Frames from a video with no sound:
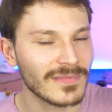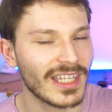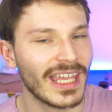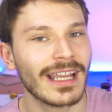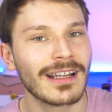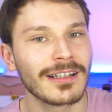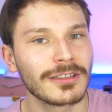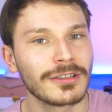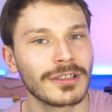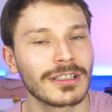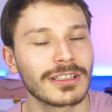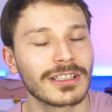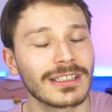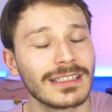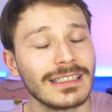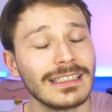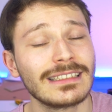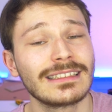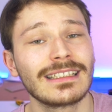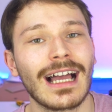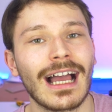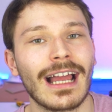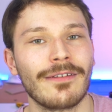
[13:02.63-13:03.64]
der Hackintosh
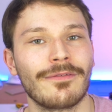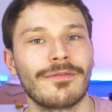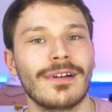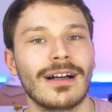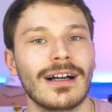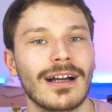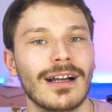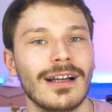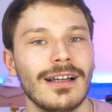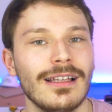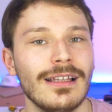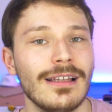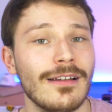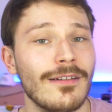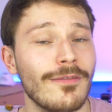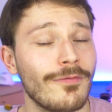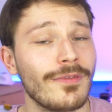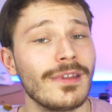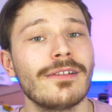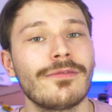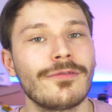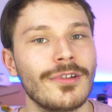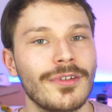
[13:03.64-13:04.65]
ist einfach
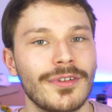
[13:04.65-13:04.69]
viel